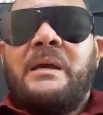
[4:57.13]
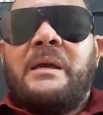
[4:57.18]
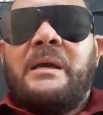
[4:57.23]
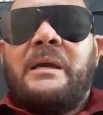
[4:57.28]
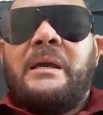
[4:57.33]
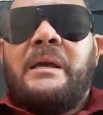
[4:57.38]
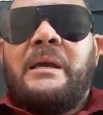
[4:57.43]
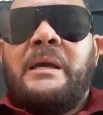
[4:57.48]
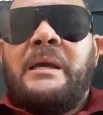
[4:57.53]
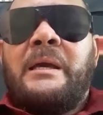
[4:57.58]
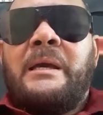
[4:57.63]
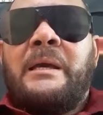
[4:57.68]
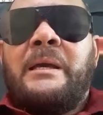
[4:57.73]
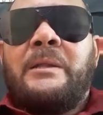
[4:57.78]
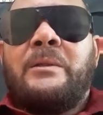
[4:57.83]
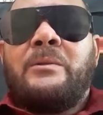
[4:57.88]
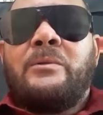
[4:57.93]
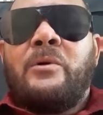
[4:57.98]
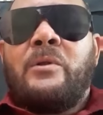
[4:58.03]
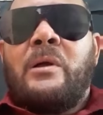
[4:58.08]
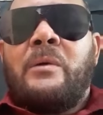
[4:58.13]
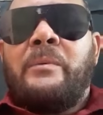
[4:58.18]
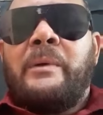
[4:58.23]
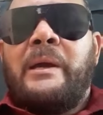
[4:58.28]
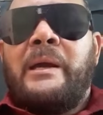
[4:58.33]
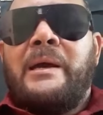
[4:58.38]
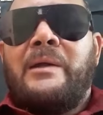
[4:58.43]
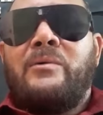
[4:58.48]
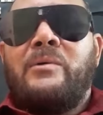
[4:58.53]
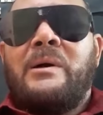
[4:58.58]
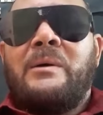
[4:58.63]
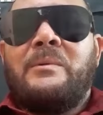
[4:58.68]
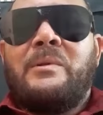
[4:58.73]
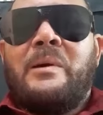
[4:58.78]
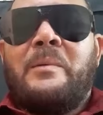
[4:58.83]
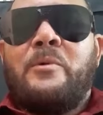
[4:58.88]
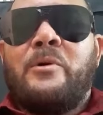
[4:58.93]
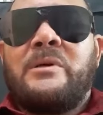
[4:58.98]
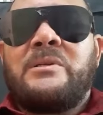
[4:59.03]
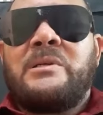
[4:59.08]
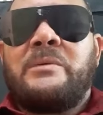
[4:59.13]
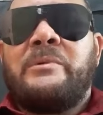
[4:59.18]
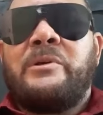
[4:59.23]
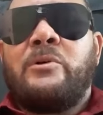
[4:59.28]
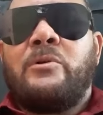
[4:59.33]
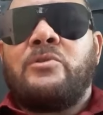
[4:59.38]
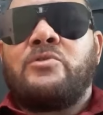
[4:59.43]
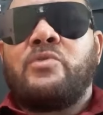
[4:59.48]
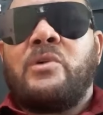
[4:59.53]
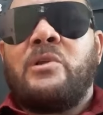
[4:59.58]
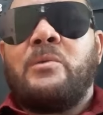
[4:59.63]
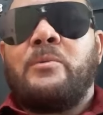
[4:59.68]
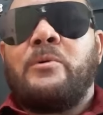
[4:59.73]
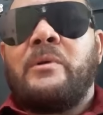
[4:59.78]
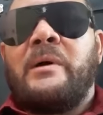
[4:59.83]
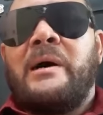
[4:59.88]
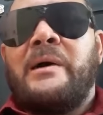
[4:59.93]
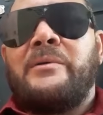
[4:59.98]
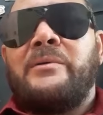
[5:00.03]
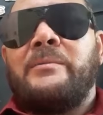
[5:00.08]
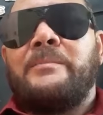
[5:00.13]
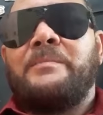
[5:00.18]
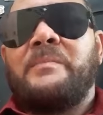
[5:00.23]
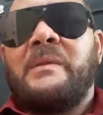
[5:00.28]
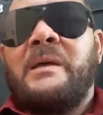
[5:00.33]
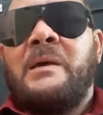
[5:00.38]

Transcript: y todavía no, hemos recibido los sueldos por año.